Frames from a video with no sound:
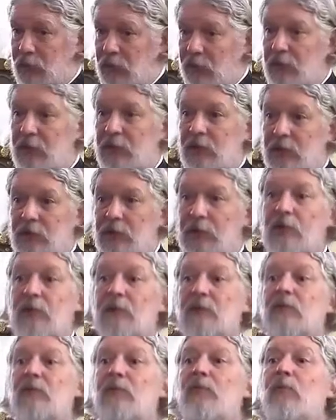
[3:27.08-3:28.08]
человек
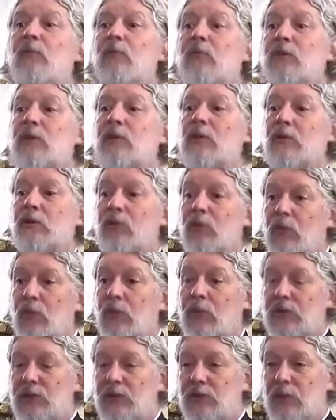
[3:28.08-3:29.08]
рождается в Боге, и
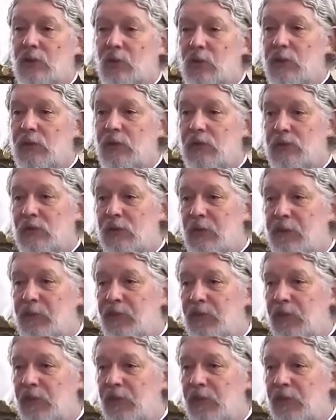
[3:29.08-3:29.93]
Бог становится